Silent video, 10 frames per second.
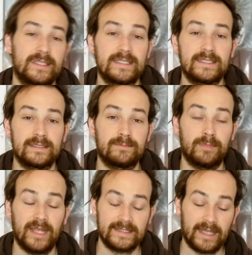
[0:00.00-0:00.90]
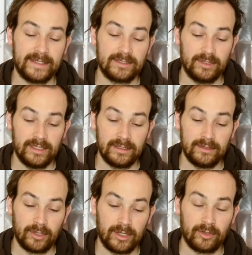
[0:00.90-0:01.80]
ich diese Platte eigentlich auch nie
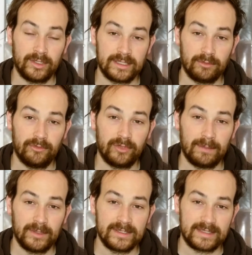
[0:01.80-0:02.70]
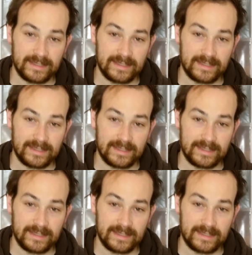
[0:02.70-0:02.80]
oder noch nicht gereviewt habe, ist,